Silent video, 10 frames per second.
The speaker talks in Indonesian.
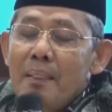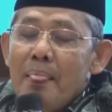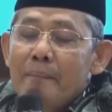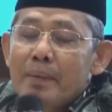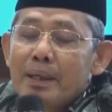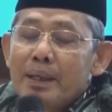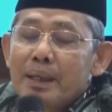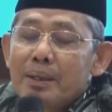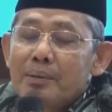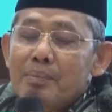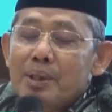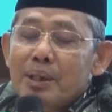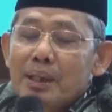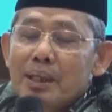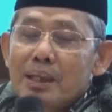pendidikan itu bisa
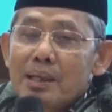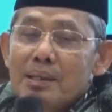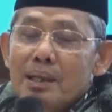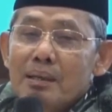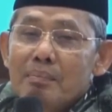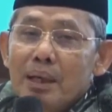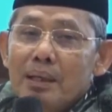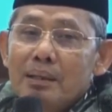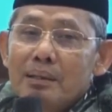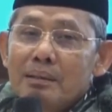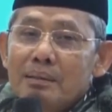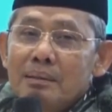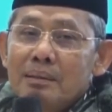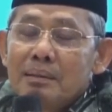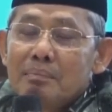teratasi dengan baik.
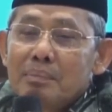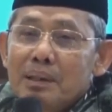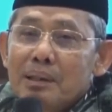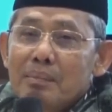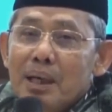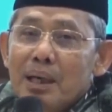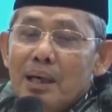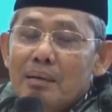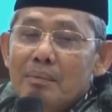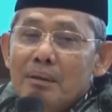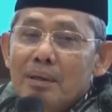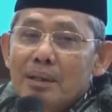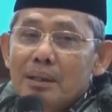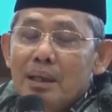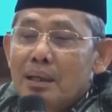Kita berharap bahwa
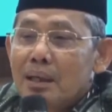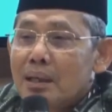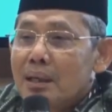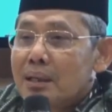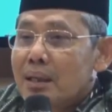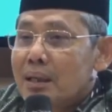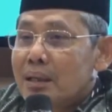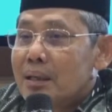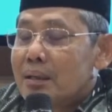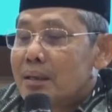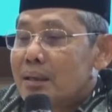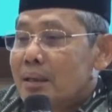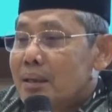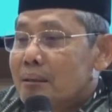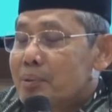tidak ada lagi anak-anak kita
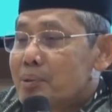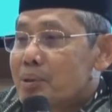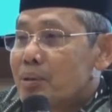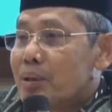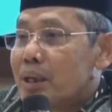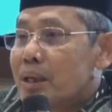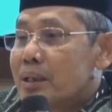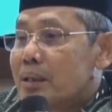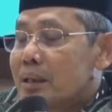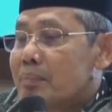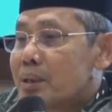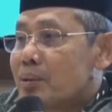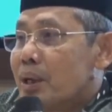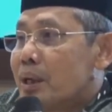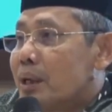yang putus sekolah hanya karena
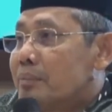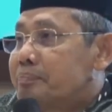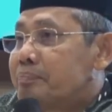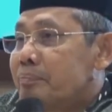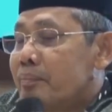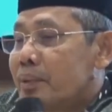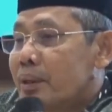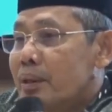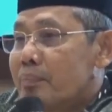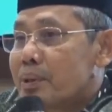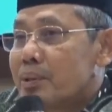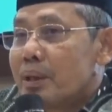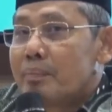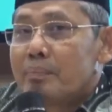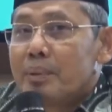persoalan eh, persoalan
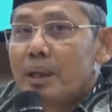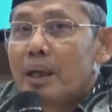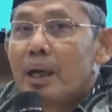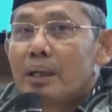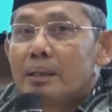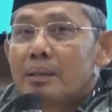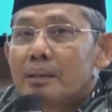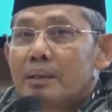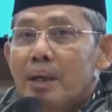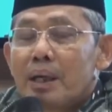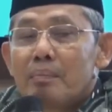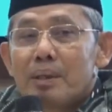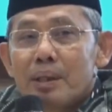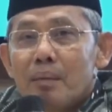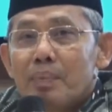pembiayaan. Kemarin
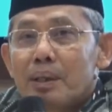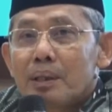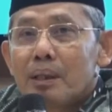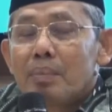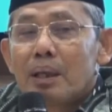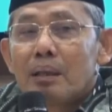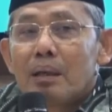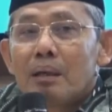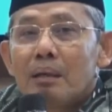masih dapat kita berita